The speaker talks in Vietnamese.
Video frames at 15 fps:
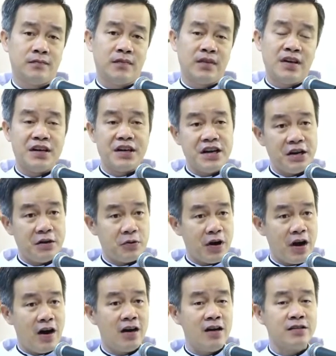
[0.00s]
điều
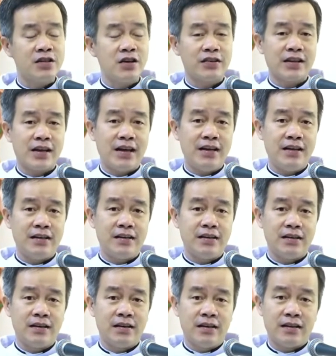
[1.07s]
đó cho thấy
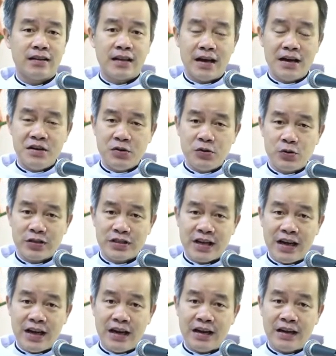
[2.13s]
thánh du
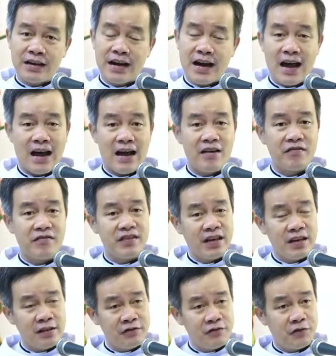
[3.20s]
xe đã
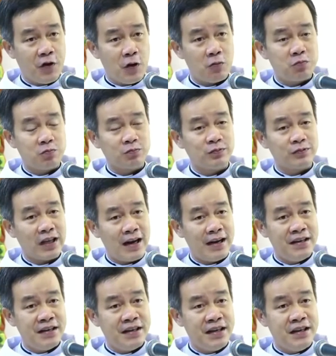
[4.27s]
dân phục
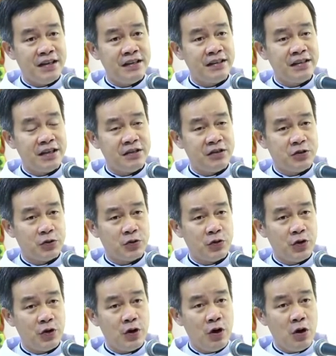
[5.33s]
thánh lý thiên
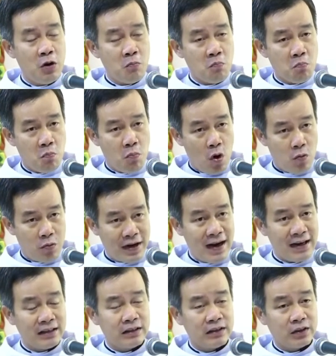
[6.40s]
chúa một
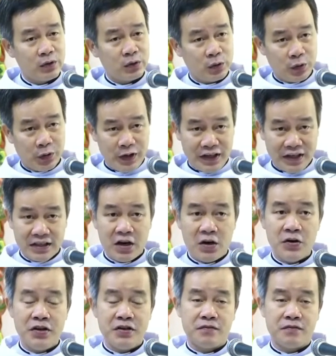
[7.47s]
cách tuyệt đối